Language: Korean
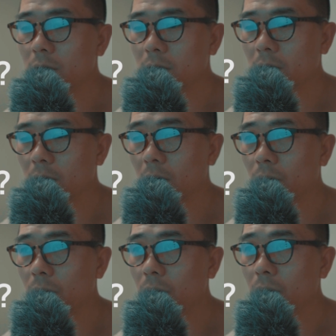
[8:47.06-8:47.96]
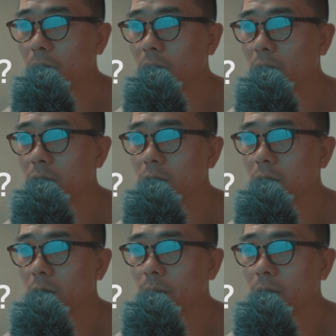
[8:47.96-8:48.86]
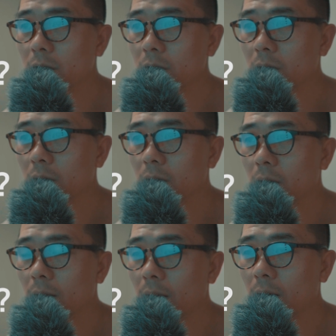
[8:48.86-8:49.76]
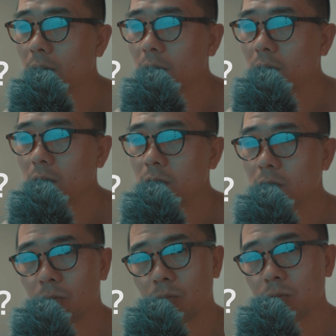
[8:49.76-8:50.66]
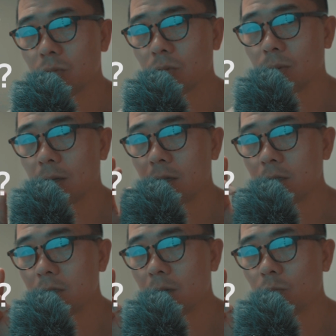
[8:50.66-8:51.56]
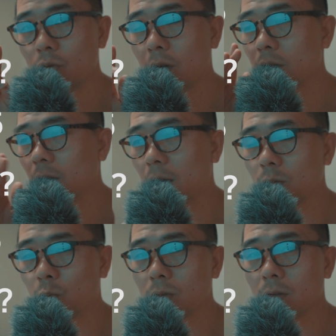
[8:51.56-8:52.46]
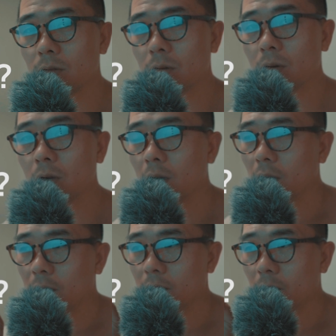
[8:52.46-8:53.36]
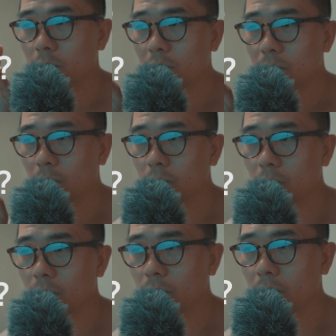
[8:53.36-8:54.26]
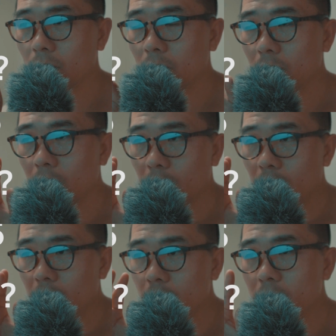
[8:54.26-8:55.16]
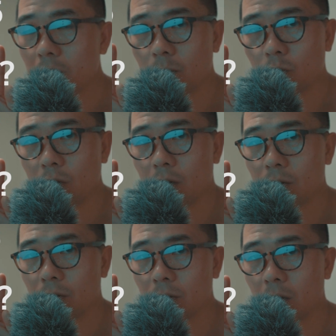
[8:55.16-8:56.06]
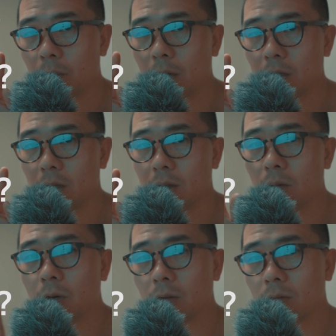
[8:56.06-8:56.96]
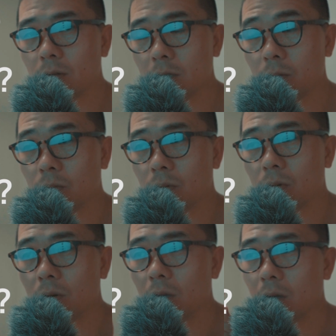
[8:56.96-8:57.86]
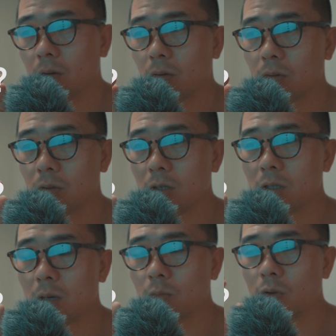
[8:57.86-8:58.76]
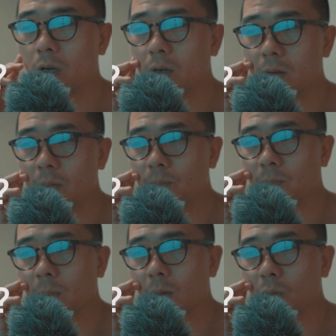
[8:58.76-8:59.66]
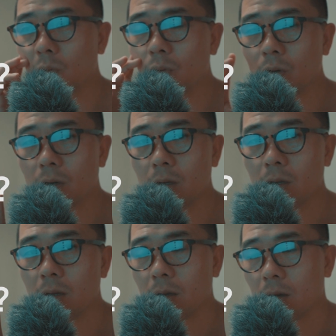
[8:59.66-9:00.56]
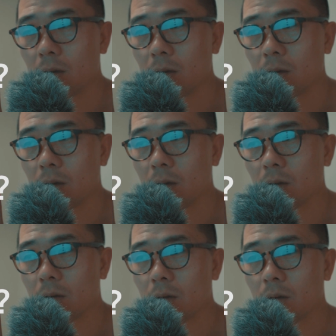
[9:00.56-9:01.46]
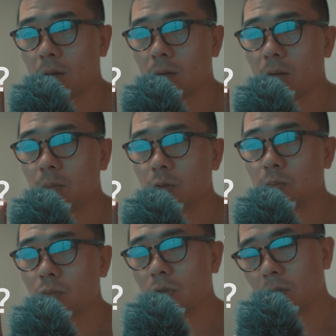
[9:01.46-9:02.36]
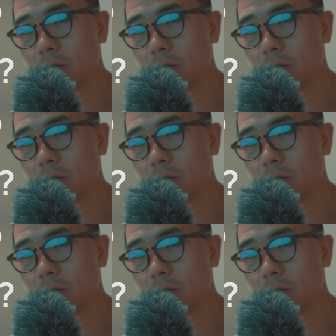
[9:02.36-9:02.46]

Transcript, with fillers: 시작을 하고 그날 10시에 예판을 시작했는데 딱 25분 정도 만에 1차 물량이 다 동났어요. 그 다음 25분 뒤부터는 2차 물량 예판이 넘어갔어요. 자동으로. 그리고 2차 물량도 거의 한 30분